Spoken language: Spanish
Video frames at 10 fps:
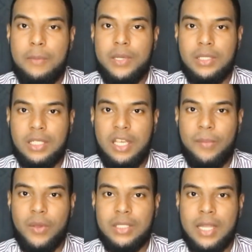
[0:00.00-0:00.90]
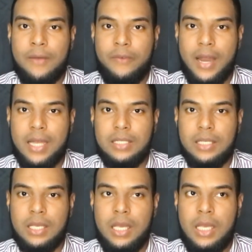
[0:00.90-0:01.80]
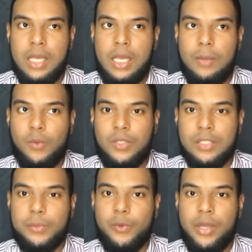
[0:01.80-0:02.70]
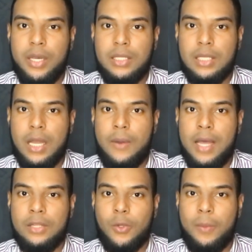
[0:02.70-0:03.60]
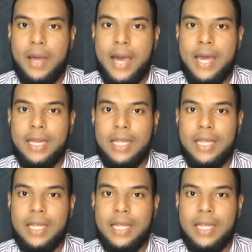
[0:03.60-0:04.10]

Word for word: al principio, esta frase eh, muchas mujeres la van a tomar